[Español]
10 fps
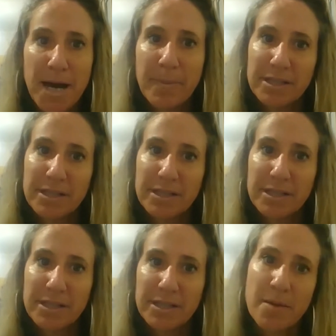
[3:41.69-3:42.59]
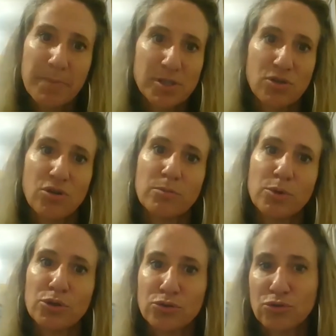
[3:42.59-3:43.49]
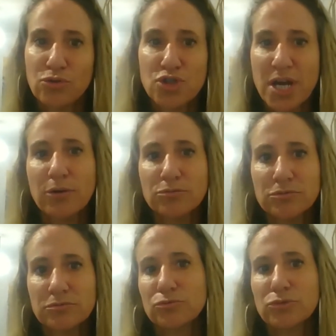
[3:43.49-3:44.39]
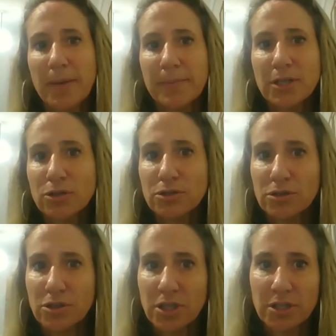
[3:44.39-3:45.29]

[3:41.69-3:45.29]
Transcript: A partir de ahí empezó como ya un, camino,